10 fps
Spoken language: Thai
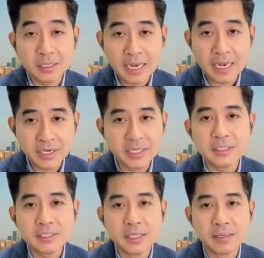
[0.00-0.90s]
ไทยแลนด์เอ
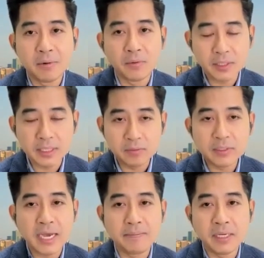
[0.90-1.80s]
สจีผมเชื่อตลาด
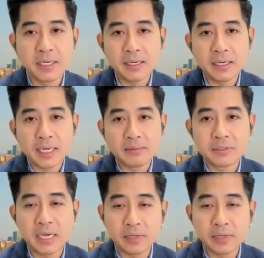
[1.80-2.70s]
หุ้นไทยปีนี้นะครับ
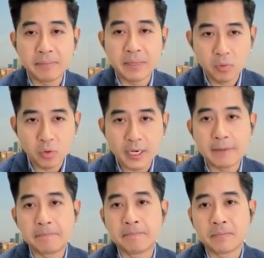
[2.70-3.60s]
จะให้ผลแทนเป็นบวก
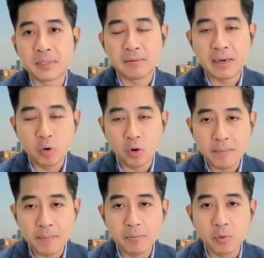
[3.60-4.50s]
ครับแต่ว่าบวก
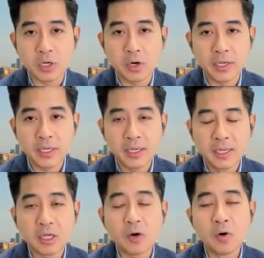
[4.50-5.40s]
มากบวกน้อย
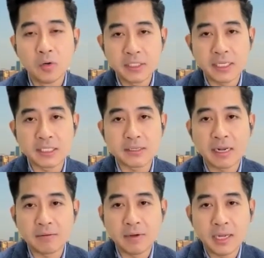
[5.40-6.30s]
ต้องลุ้นเศรษฐกิจส
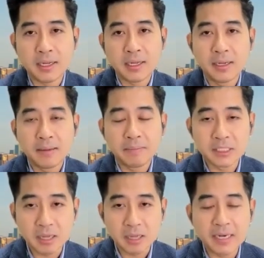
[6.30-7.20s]
รัฐว่าเป็น
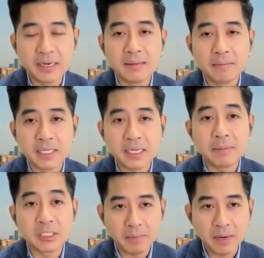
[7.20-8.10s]
ซอฟต์แลนดิ้งไหมถ้า
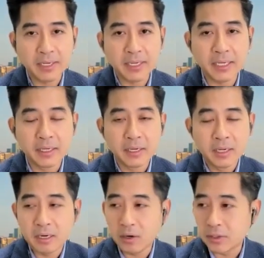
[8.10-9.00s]
เป็นซอฟต์แลนดิ้ง
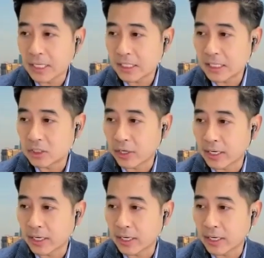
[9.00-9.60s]
เราน่าจะเอนจอย